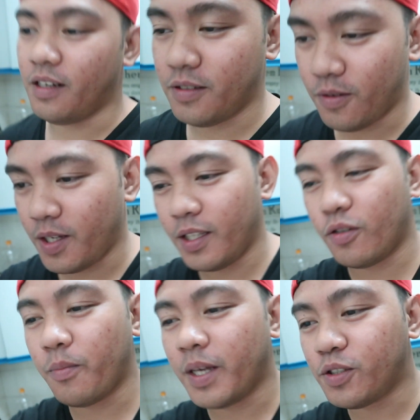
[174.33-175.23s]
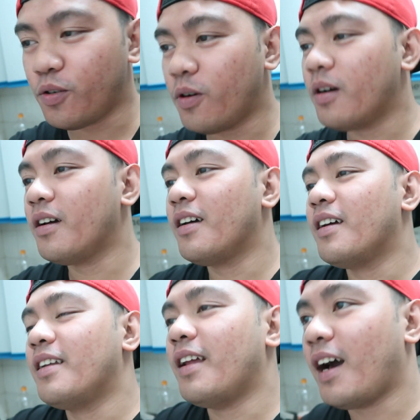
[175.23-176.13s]
So ito medyo
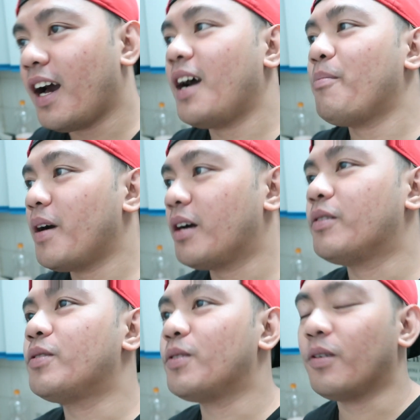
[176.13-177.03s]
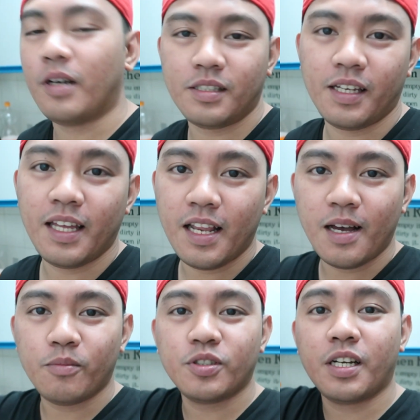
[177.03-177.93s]
nakakapagod to kasi
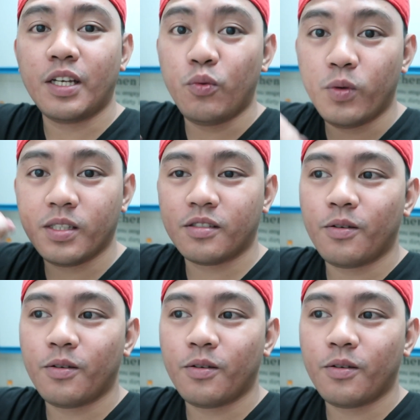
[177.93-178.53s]
kailangan mo siyang i-whisk.